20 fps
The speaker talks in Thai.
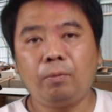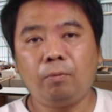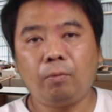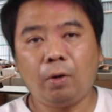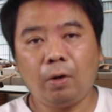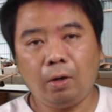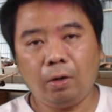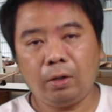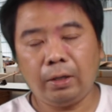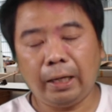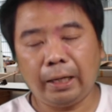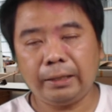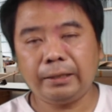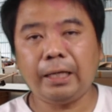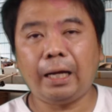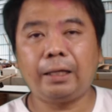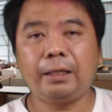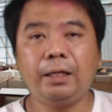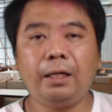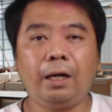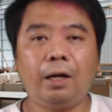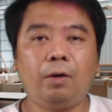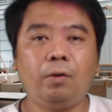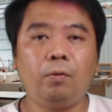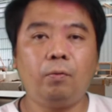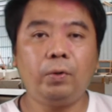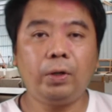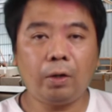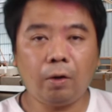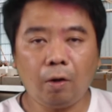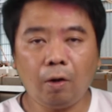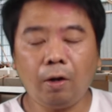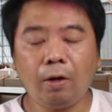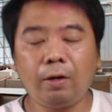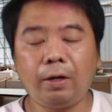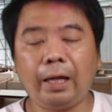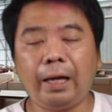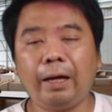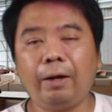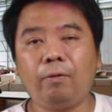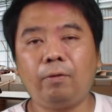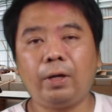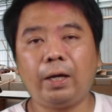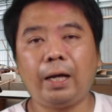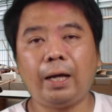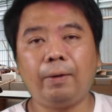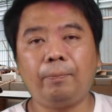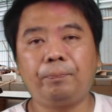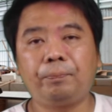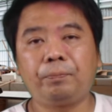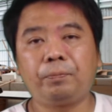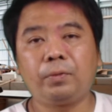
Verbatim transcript: เพราะหลังจากที่เราวิเคราะห์แล้วนะครับ